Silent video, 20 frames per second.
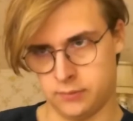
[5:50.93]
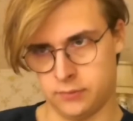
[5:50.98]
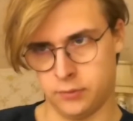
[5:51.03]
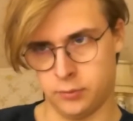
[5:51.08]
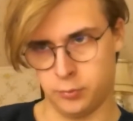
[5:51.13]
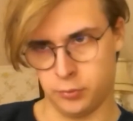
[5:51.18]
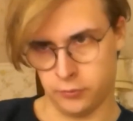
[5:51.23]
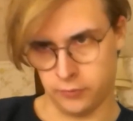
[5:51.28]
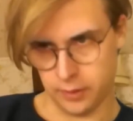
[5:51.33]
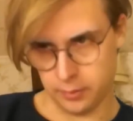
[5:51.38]
Vous
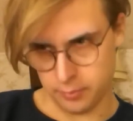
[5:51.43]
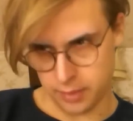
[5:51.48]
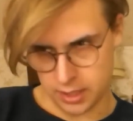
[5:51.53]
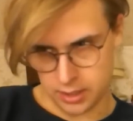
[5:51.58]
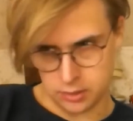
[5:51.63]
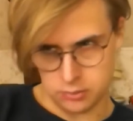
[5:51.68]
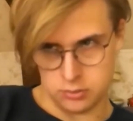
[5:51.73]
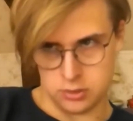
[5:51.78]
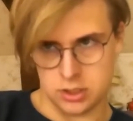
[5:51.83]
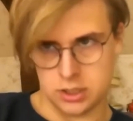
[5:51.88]
pouvez mettre
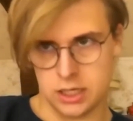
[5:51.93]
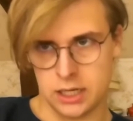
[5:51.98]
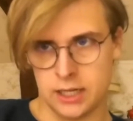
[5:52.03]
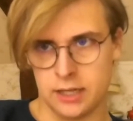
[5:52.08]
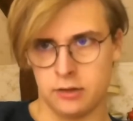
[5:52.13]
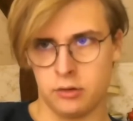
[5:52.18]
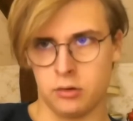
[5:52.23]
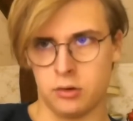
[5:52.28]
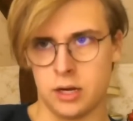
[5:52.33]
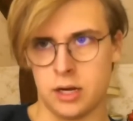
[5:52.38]
du gel
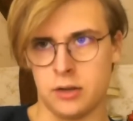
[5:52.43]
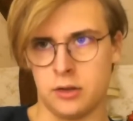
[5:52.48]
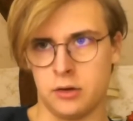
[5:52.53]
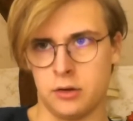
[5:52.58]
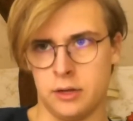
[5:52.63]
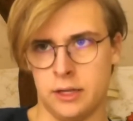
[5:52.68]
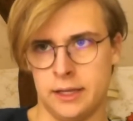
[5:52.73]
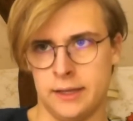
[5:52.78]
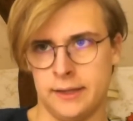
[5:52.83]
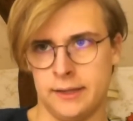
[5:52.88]

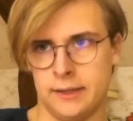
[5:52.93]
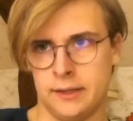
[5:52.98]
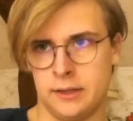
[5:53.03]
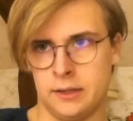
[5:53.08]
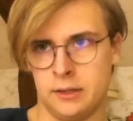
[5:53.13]
hydroalcoolique.